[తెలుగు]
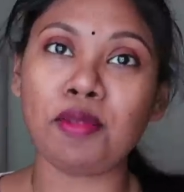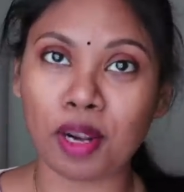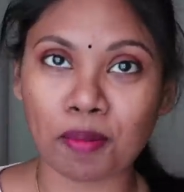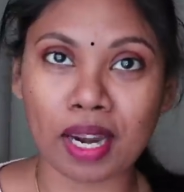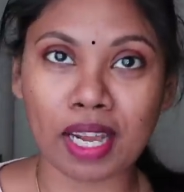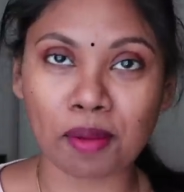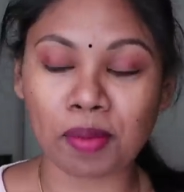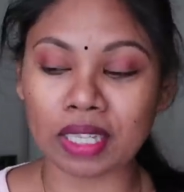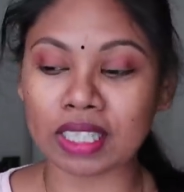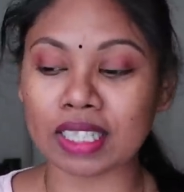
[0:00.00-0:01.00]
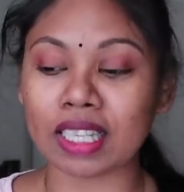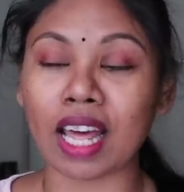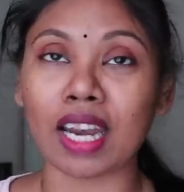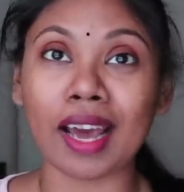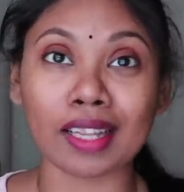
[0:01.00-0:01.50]
నేను మళ్ళీ అప్లై
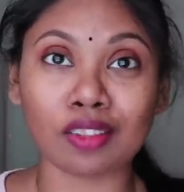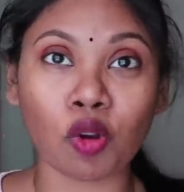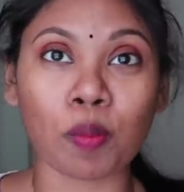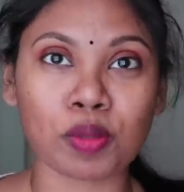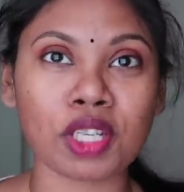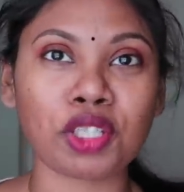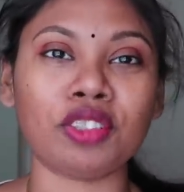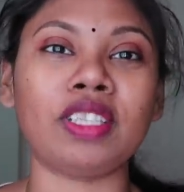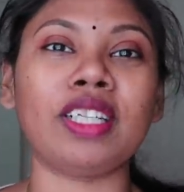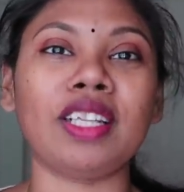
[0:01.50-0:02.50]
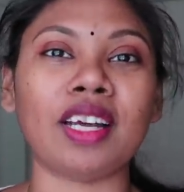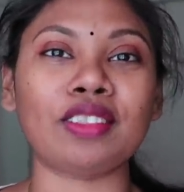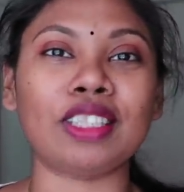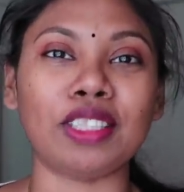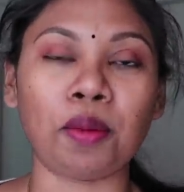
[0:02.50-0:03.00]
చేసేదాన్ని అంత ఆబ్సెషన్ ఉండేది
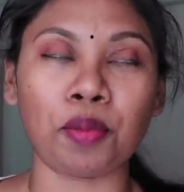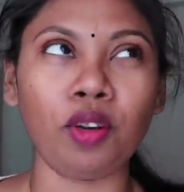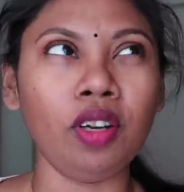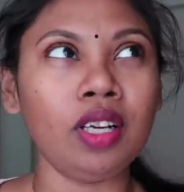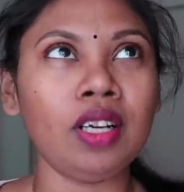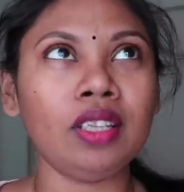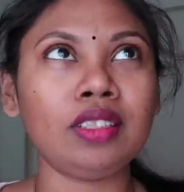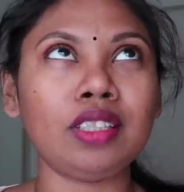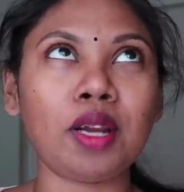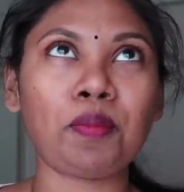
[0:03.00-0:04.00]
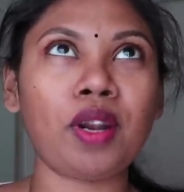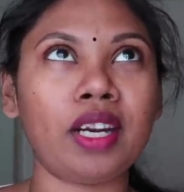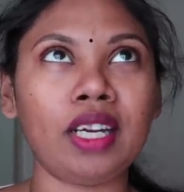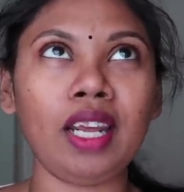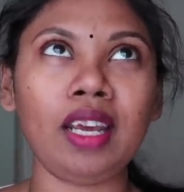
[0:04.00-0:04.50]
నాకు చిన్నప్పుడు చిన్నప్పుడు
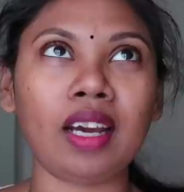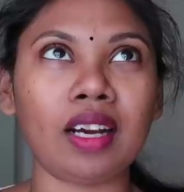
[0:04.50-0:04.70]
అంటే